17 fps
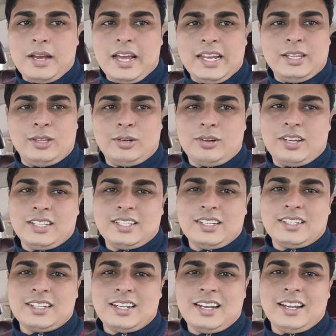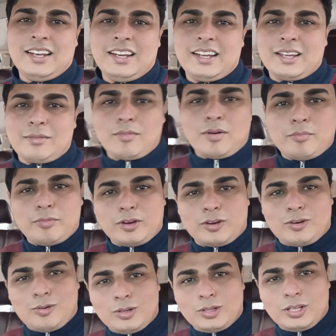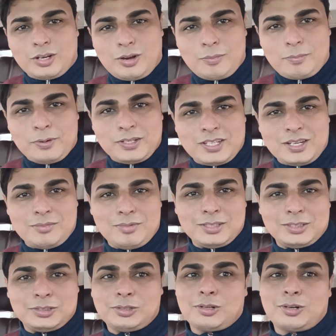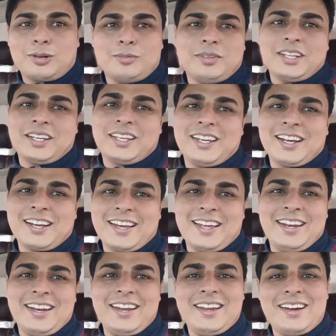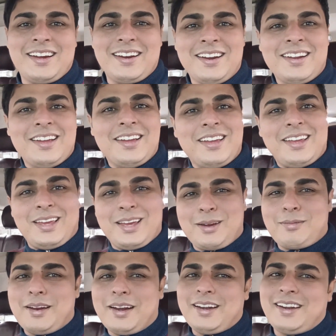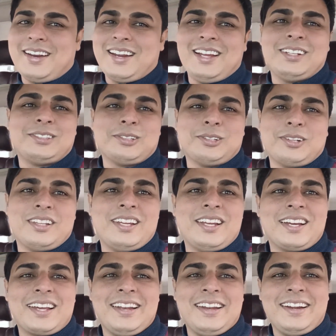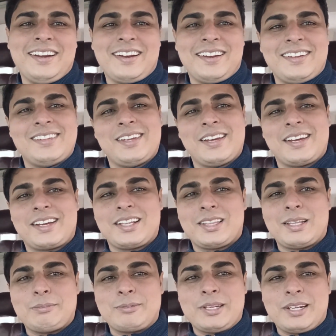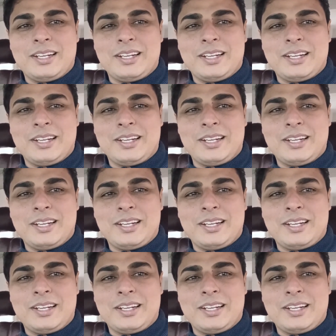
भाई थोड़े से चले नहीं कि मम्मी को वो देखो पीछे मस्त शोरूम दिख गया कह रहे हैं यार एक बार ड्रेस और देख लें ड्रेस देख कर तब